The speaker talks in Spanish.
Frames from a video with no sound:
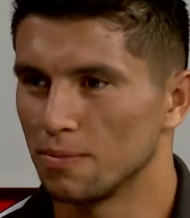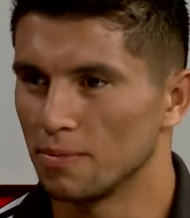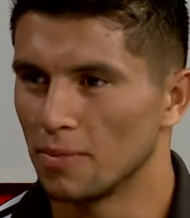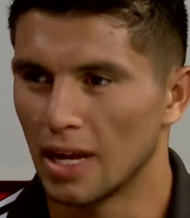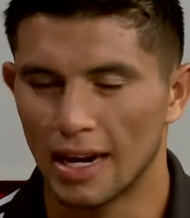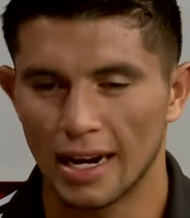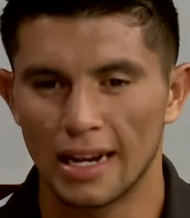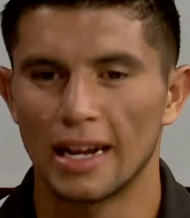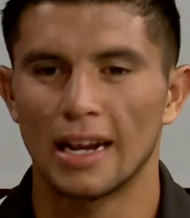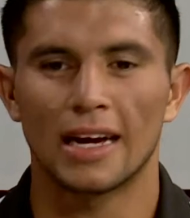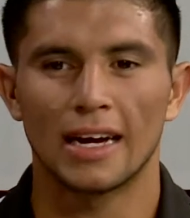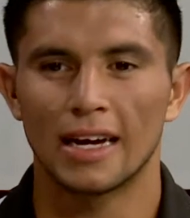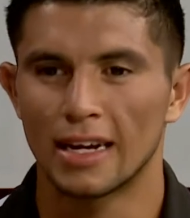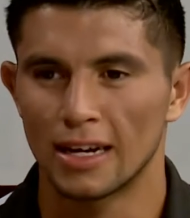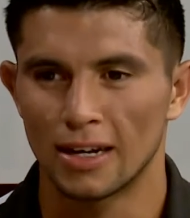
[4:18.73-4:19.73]
Verle la
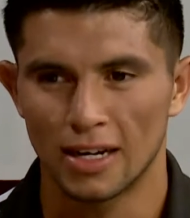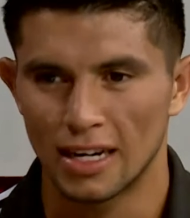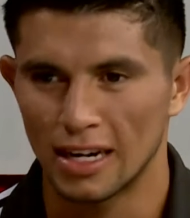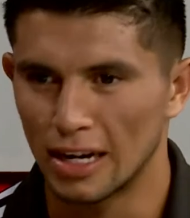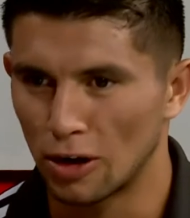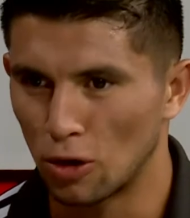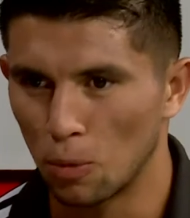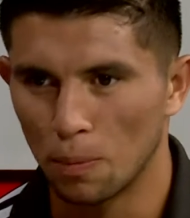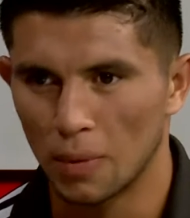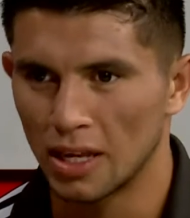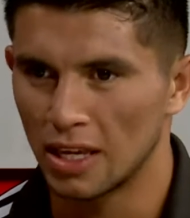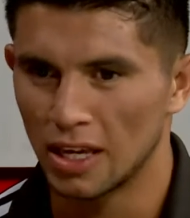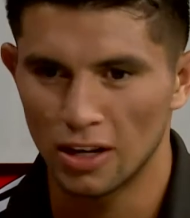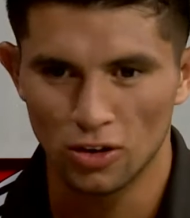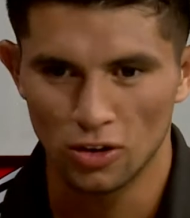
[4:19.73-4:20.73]
cara a cada
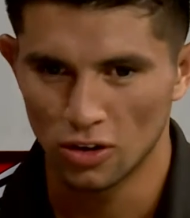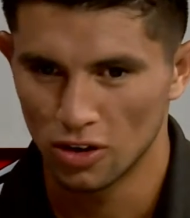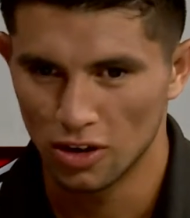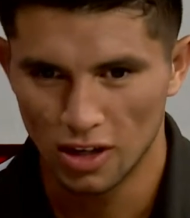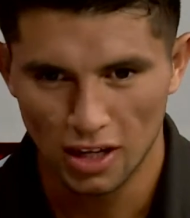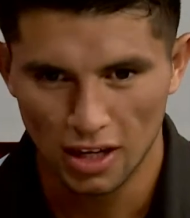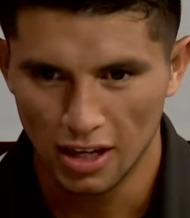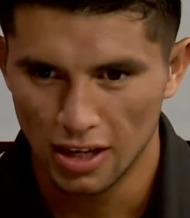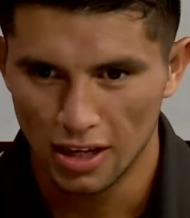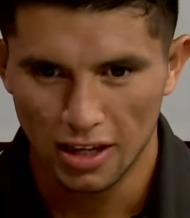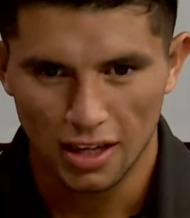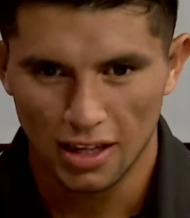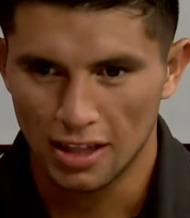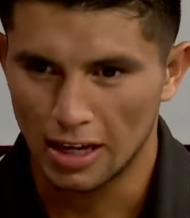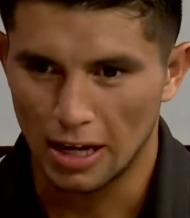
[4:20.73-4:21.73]
compañero
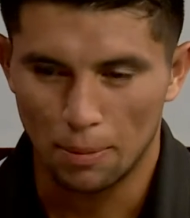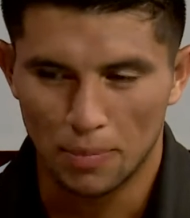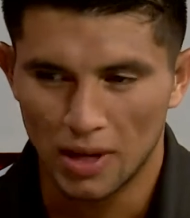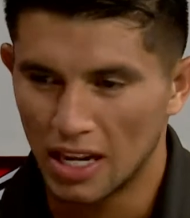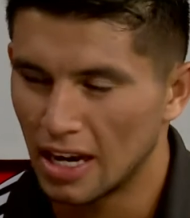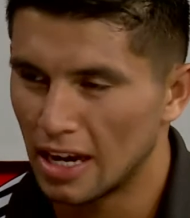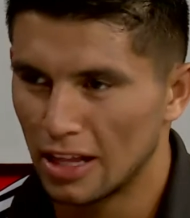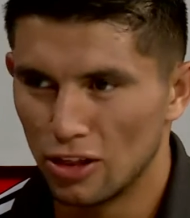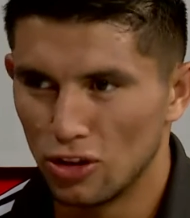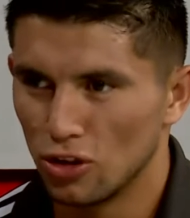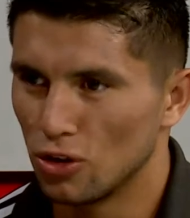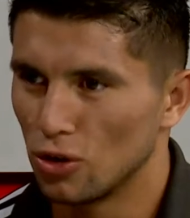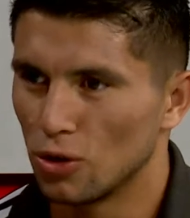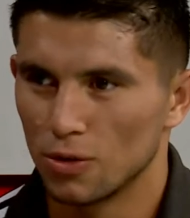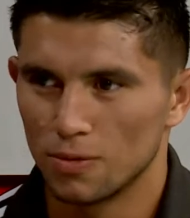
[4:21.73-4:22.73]

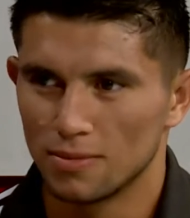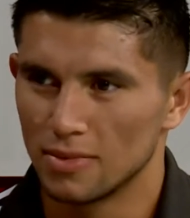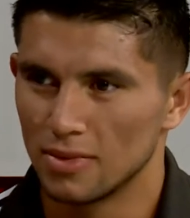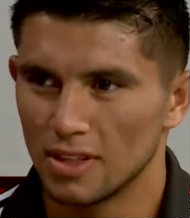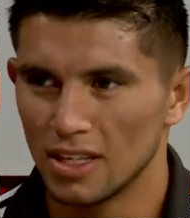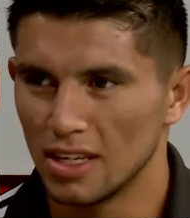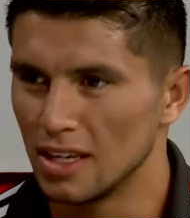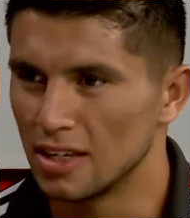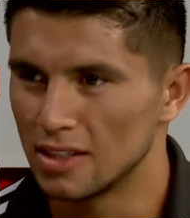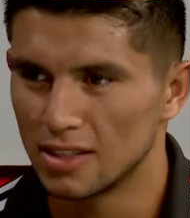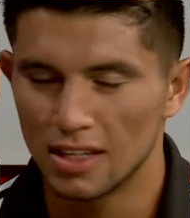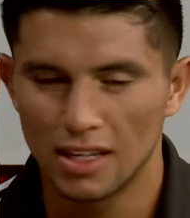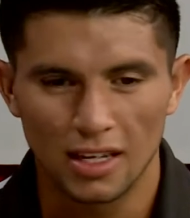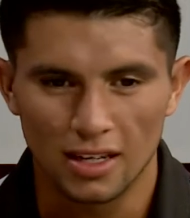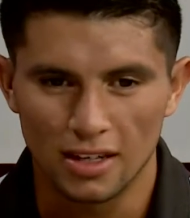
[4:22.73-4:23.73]
transpirando y
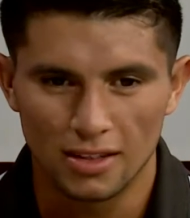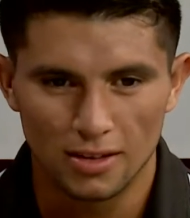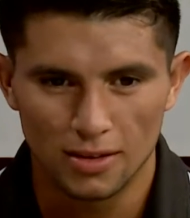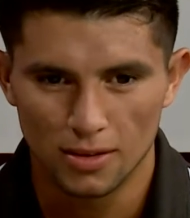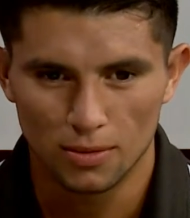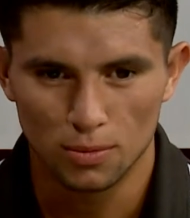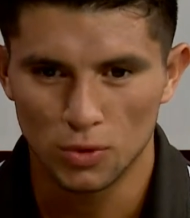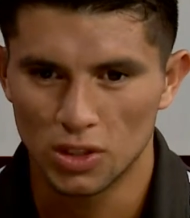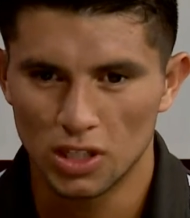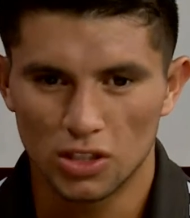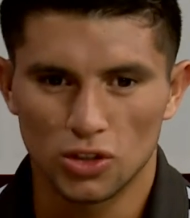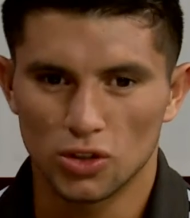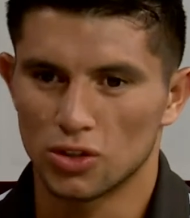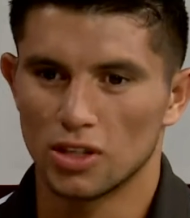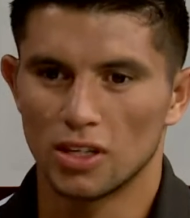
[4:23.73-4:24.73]
decir,
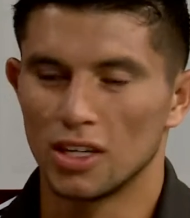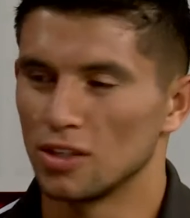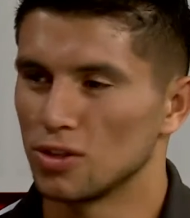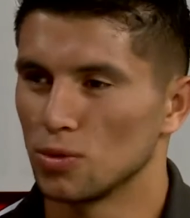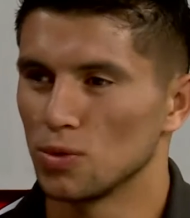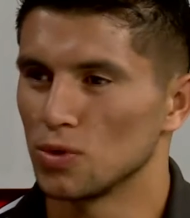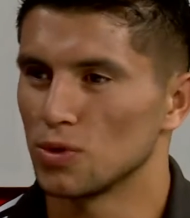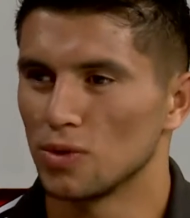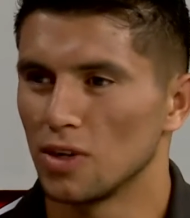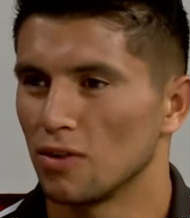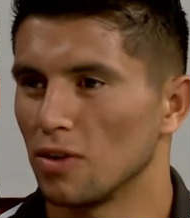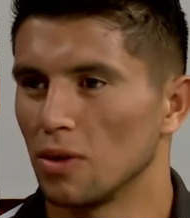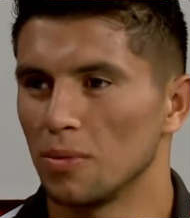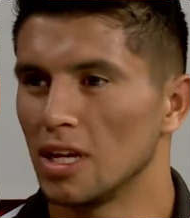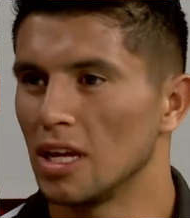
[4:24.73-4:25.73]
muchachos, eh, somos una
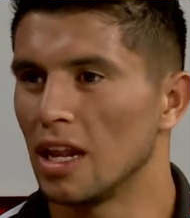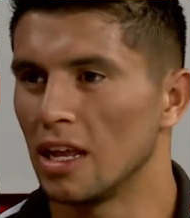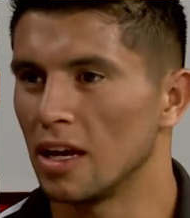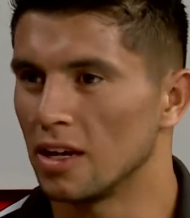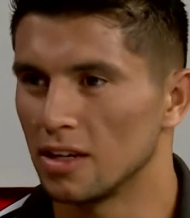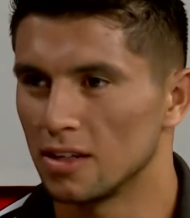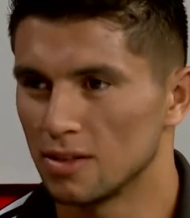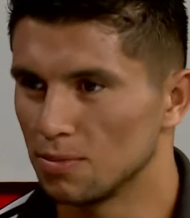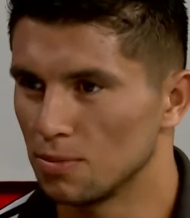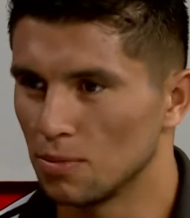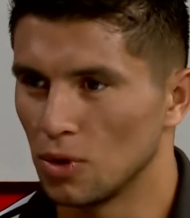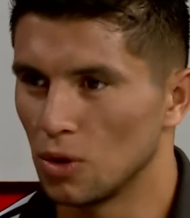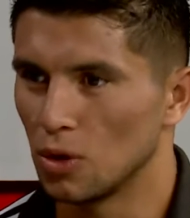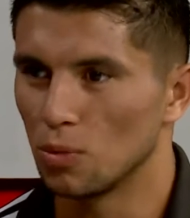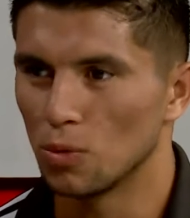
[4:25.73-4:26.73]
familia,
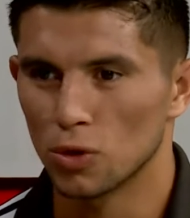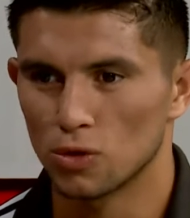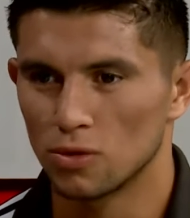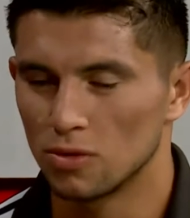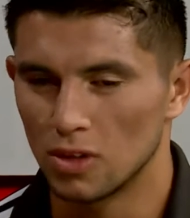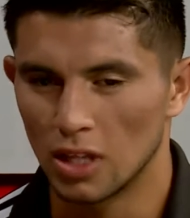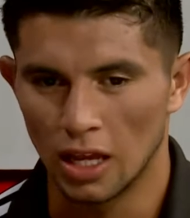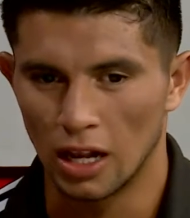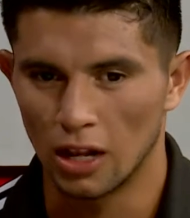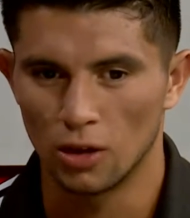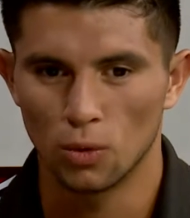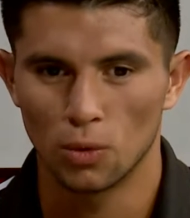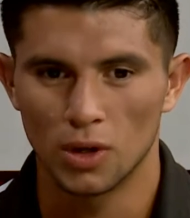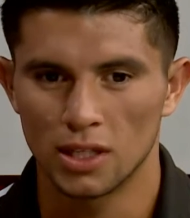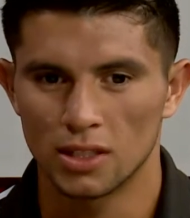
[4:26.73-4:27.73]
vivimos del
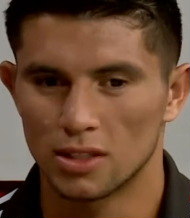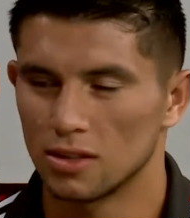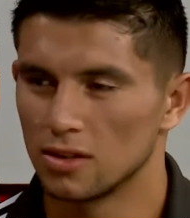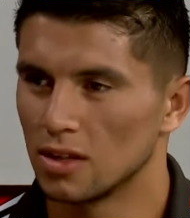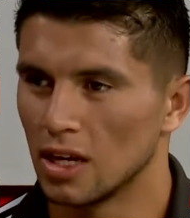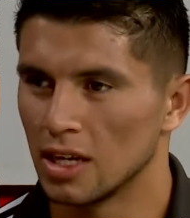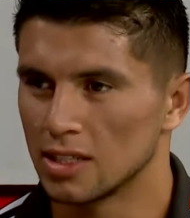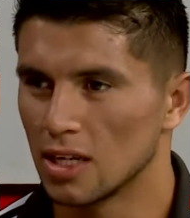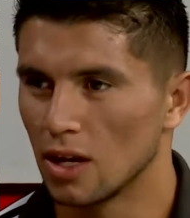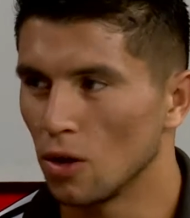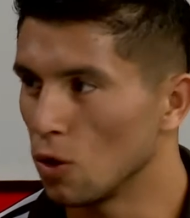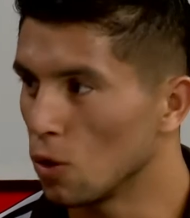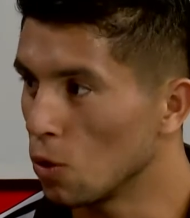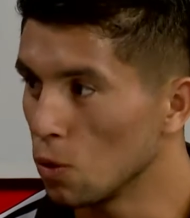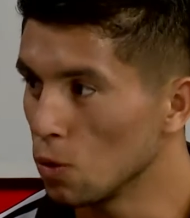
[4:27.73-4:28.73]
lunes a
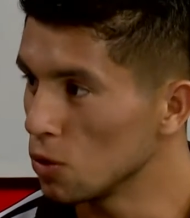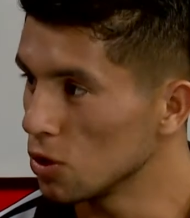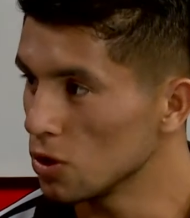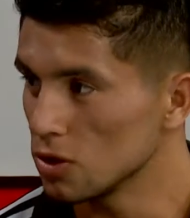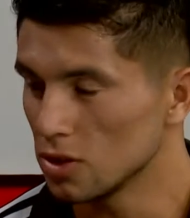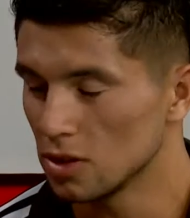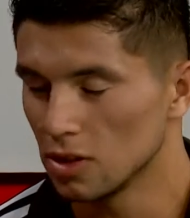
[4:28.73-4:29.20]
sábado juntos,